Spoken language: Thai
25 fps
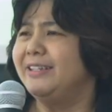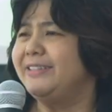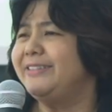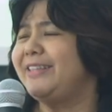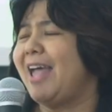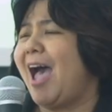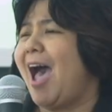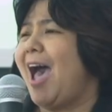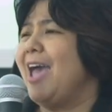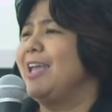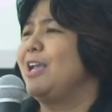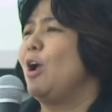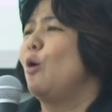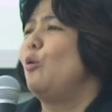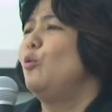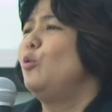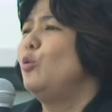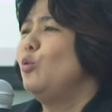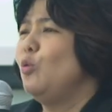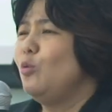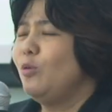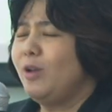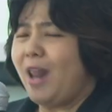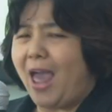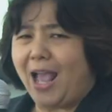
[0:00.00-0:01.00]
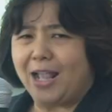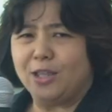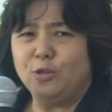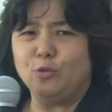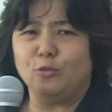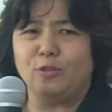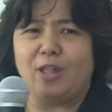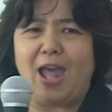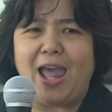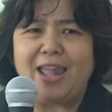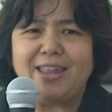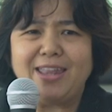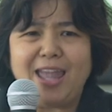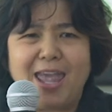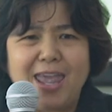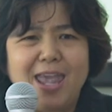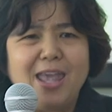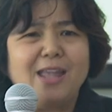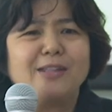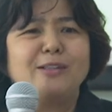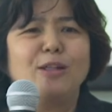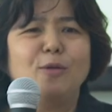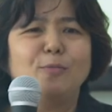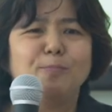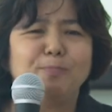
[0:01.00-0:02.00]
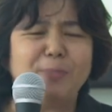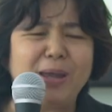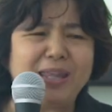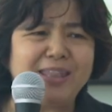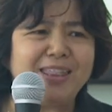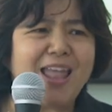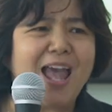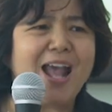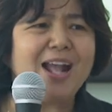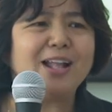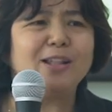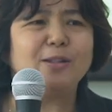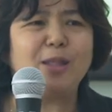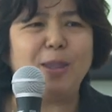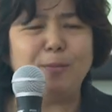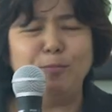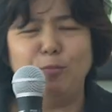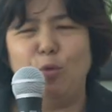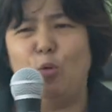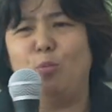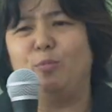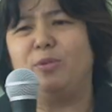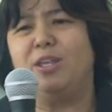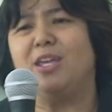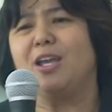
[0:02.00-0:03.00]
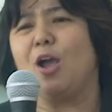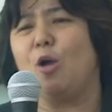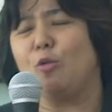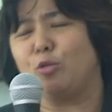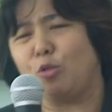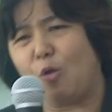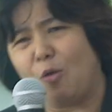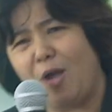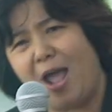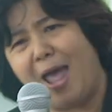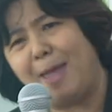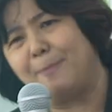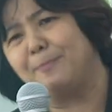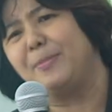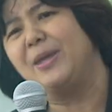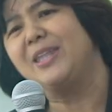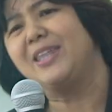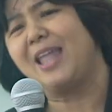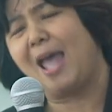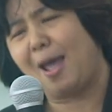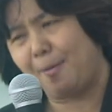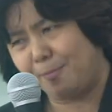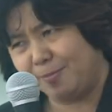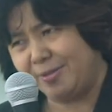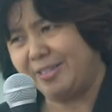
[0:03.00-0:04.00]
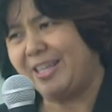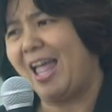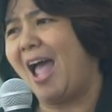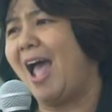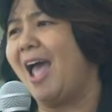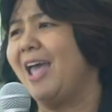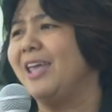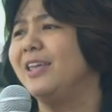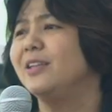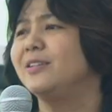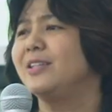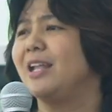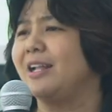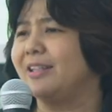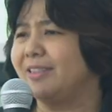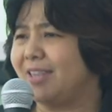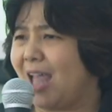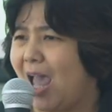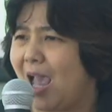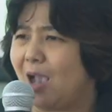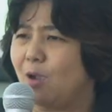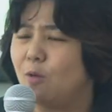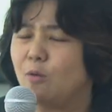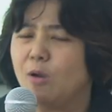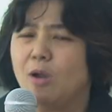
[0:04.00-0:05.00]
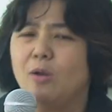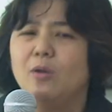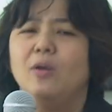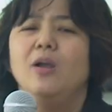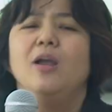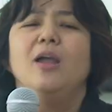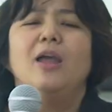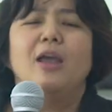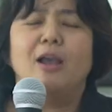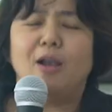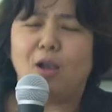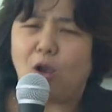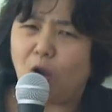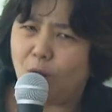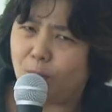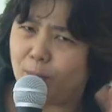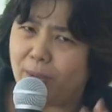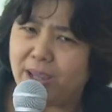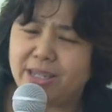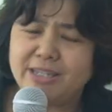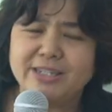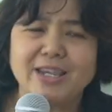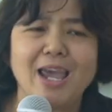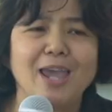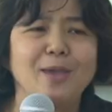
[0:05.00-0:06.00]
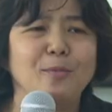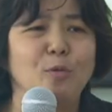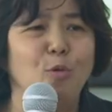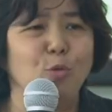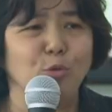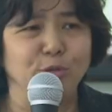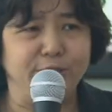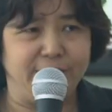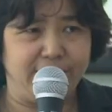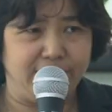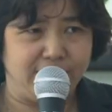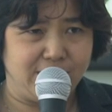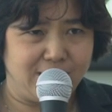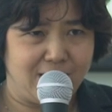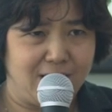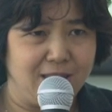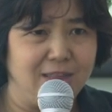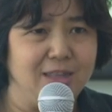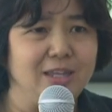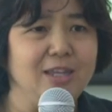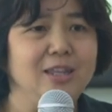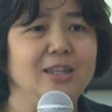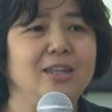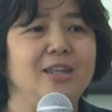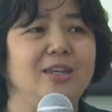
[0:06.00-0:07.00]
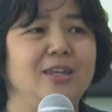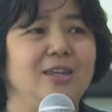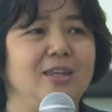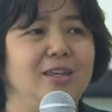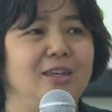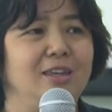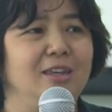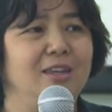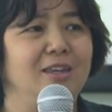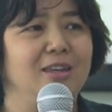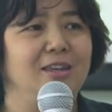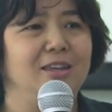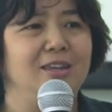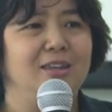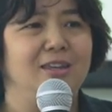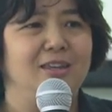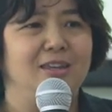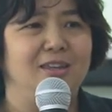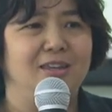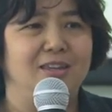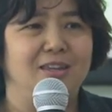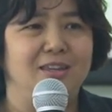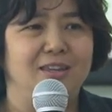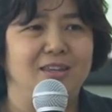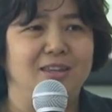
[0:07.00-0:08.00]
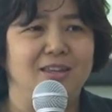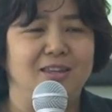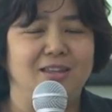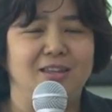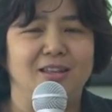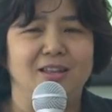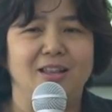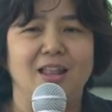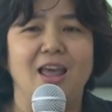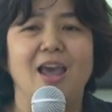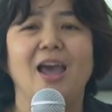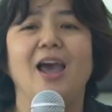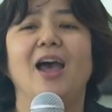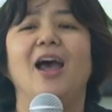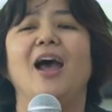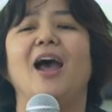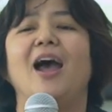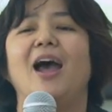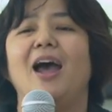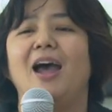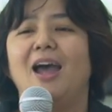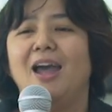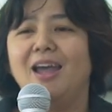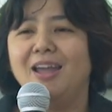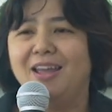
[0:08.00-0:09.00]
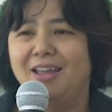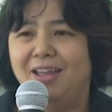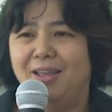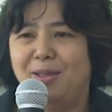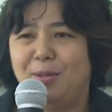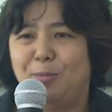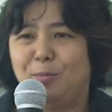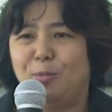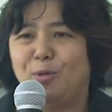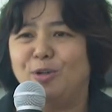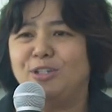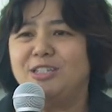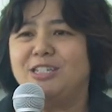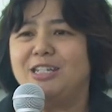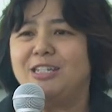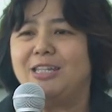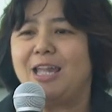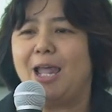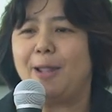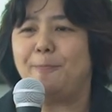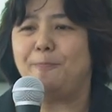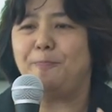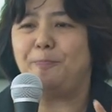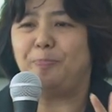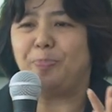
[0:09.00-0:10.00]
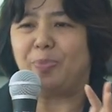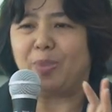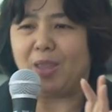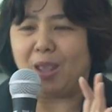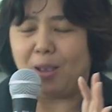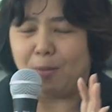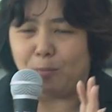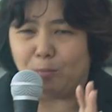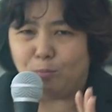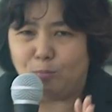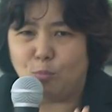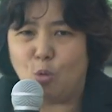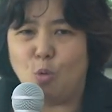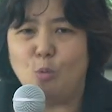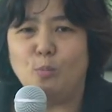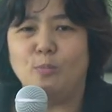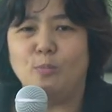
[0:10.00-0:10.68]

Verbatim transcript: สายเขารุงรังอยู่ด้านไหนเราไปนั่งในมุมที่เขาต้องหันไปทับสายต่างๆของเขาก็ไม่ใช่โพสิชันที่ดีนะคะเพราะฉะนั้นมุ